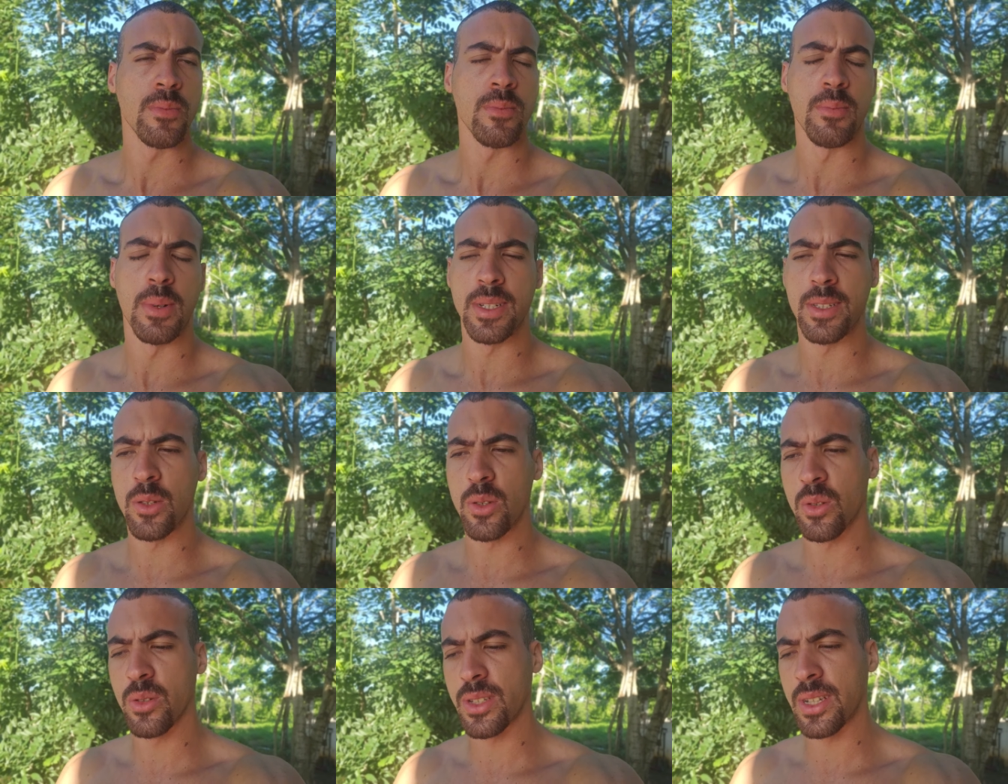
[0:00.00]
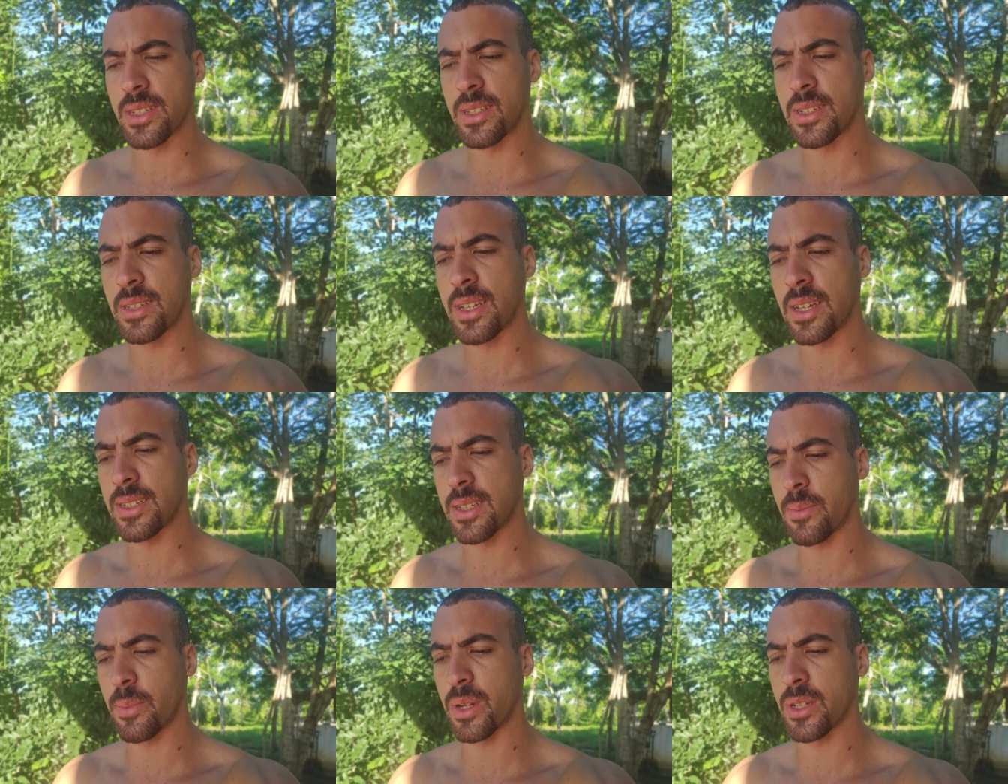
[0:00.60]
Mas eu não sei se sai
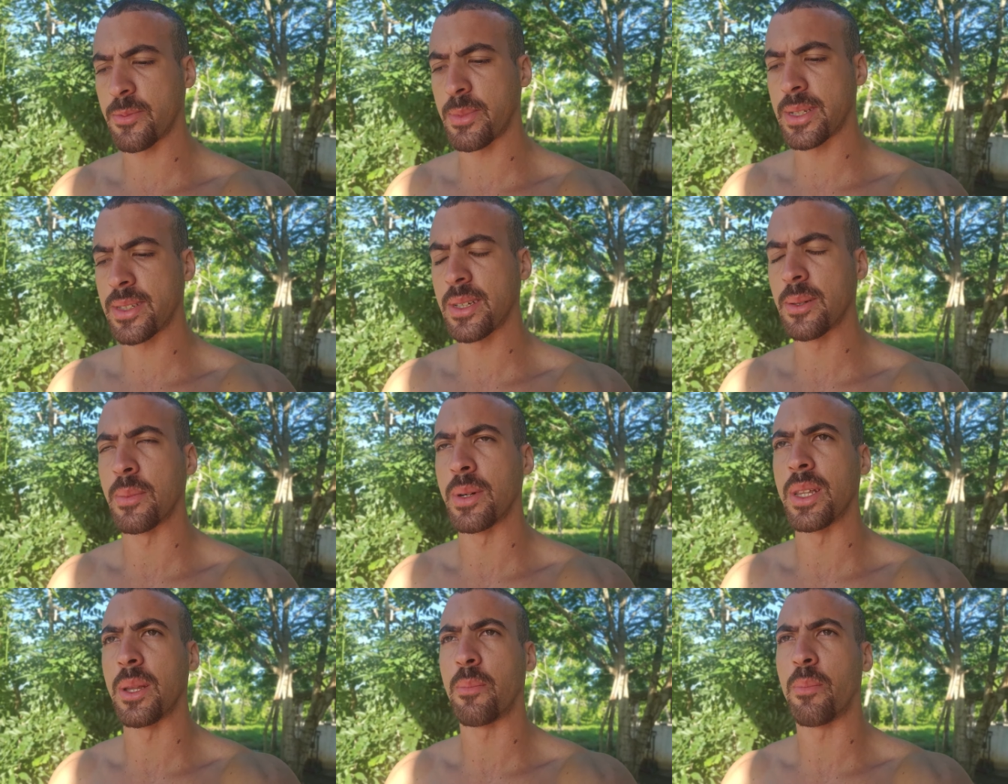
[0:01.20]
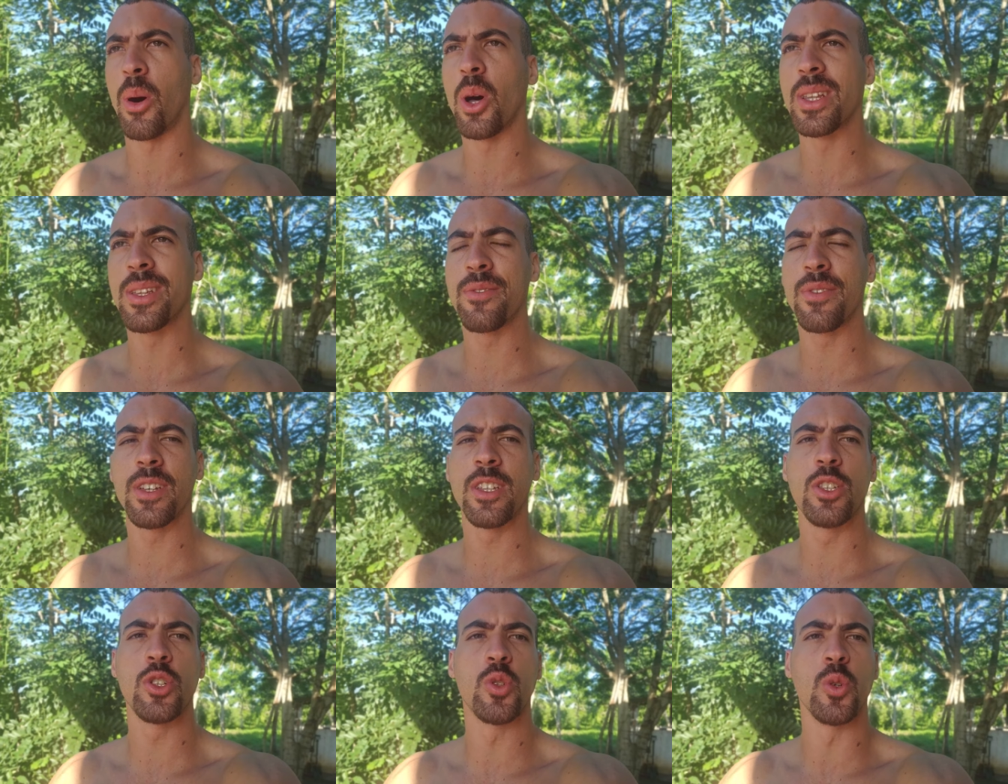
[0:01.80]
essa próxima semana. Pode
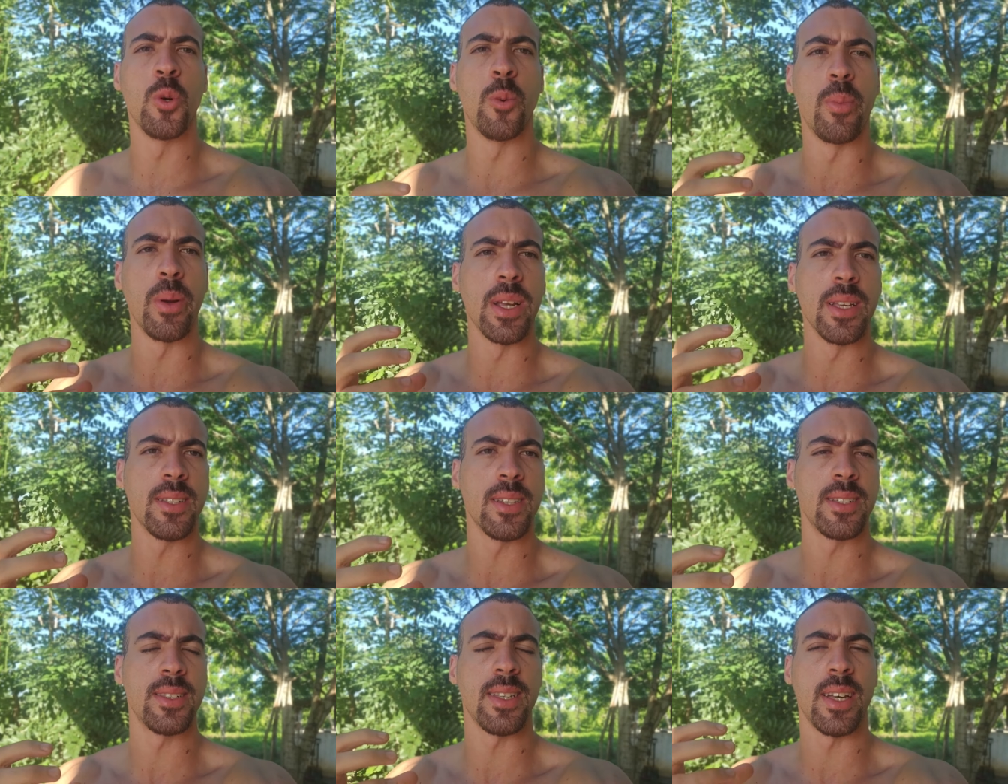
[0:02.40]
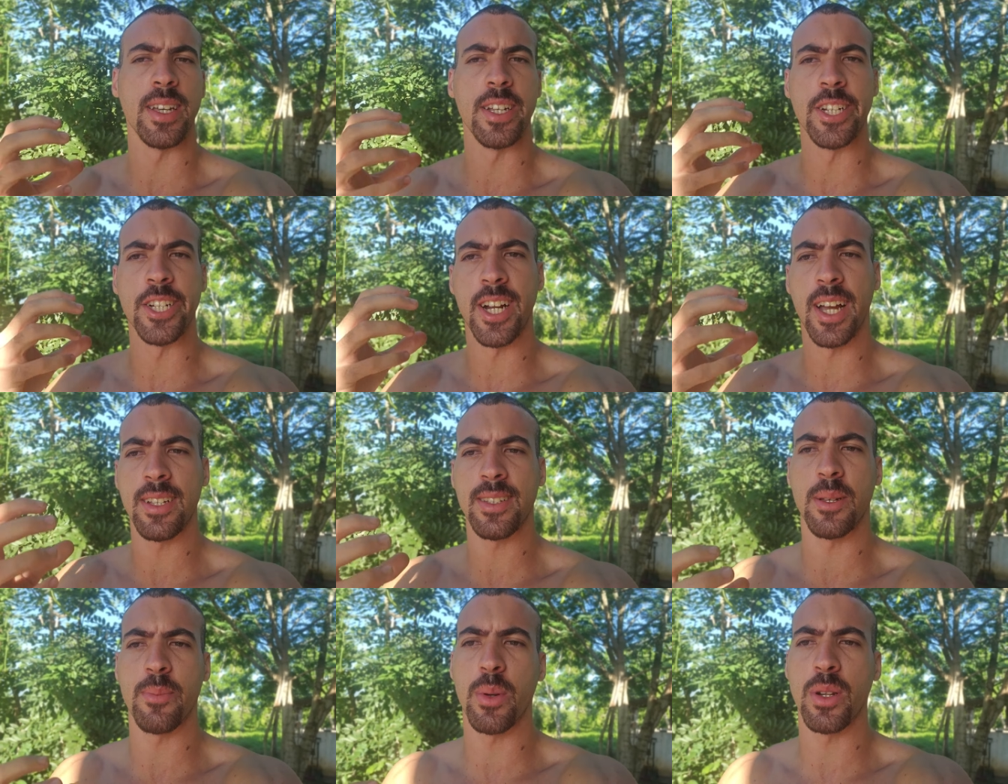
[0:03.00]
vir de surpresa e sair já
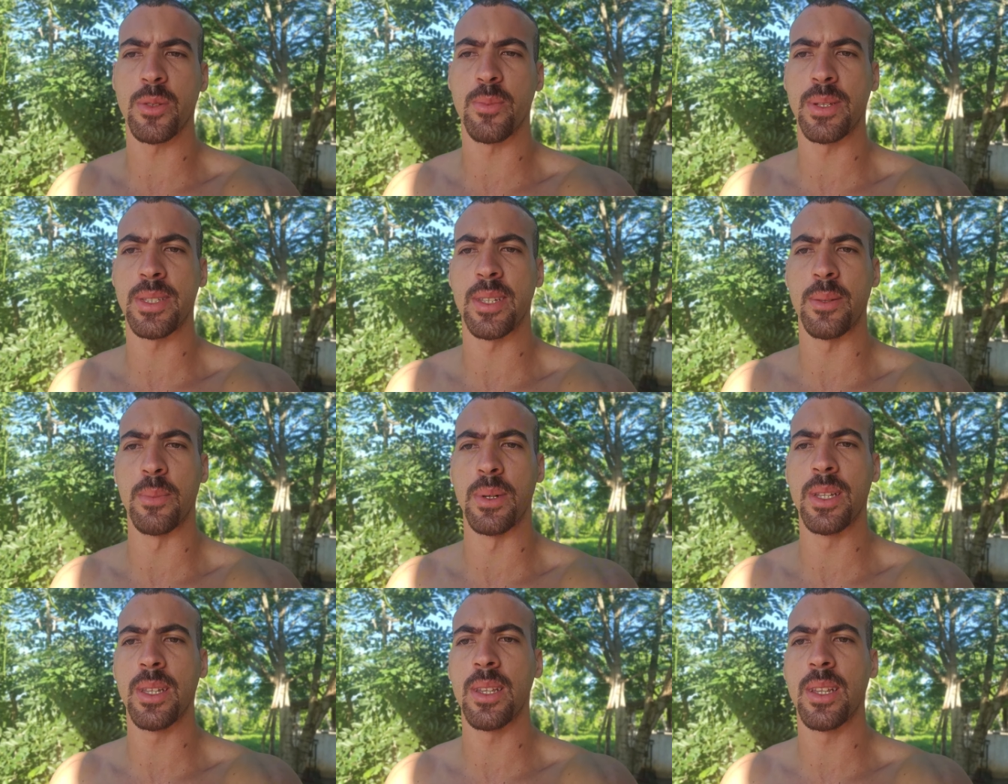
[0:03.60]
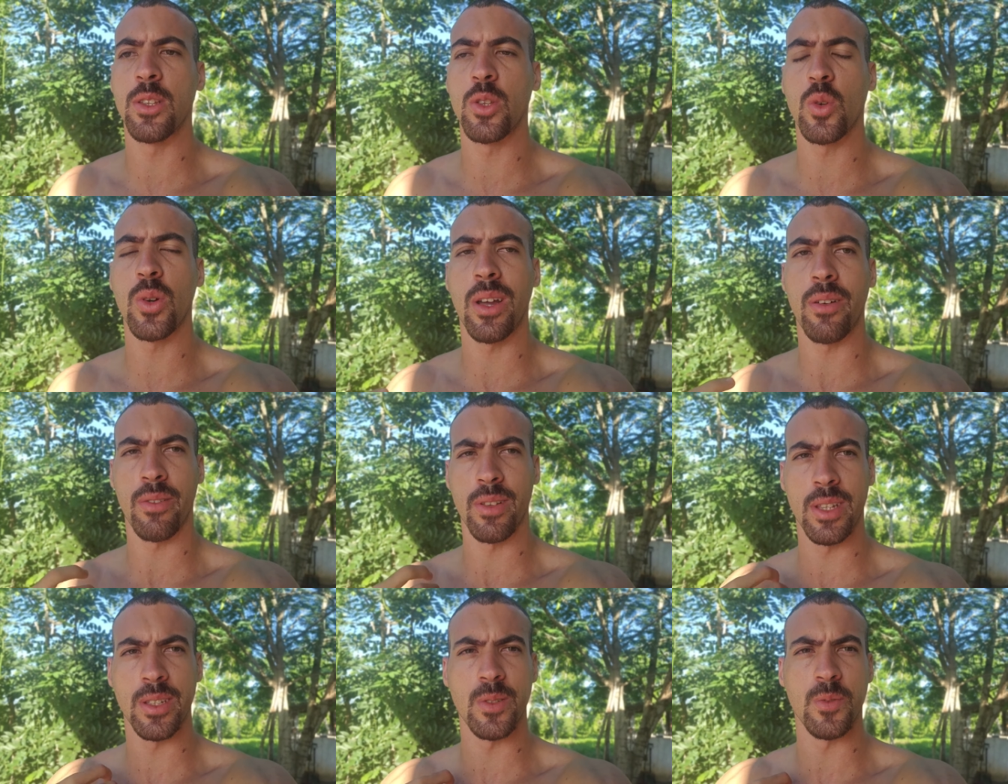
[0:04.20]
essa próxima semana, né? Tô
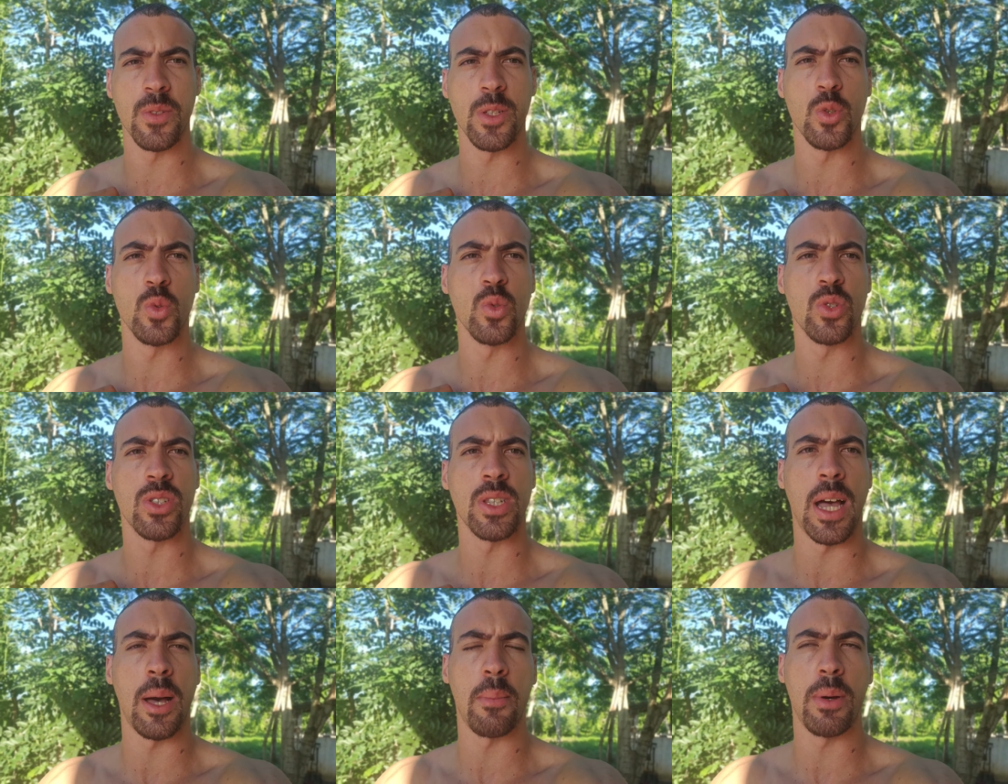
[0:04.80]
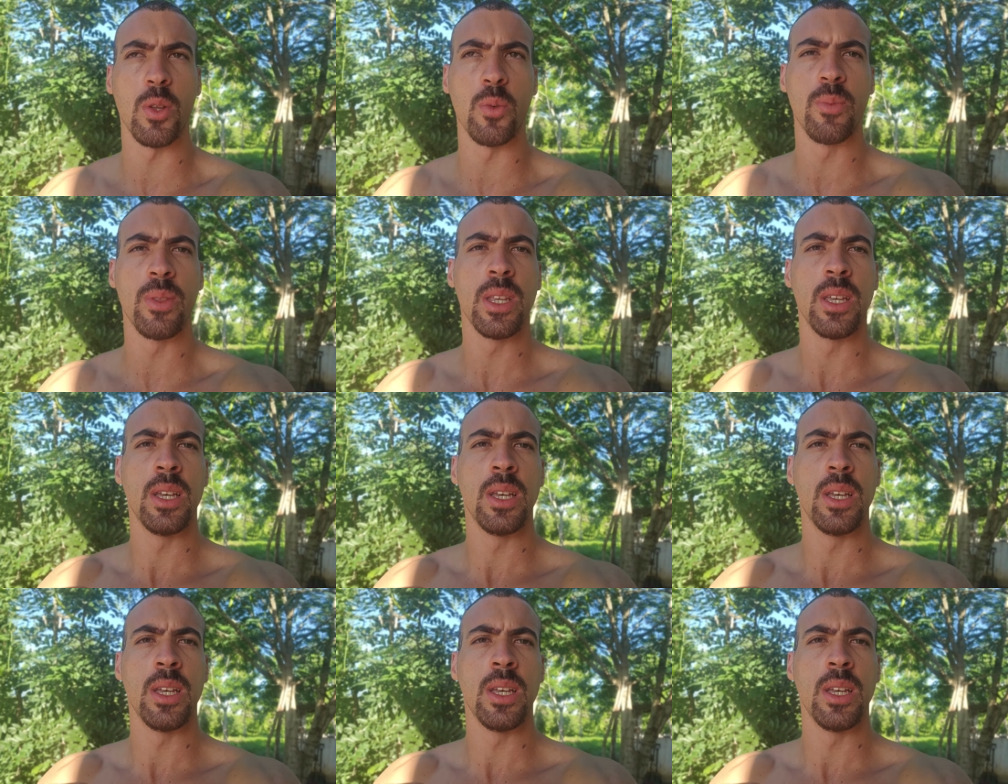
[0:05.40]
gravando esse vídeo no sábado,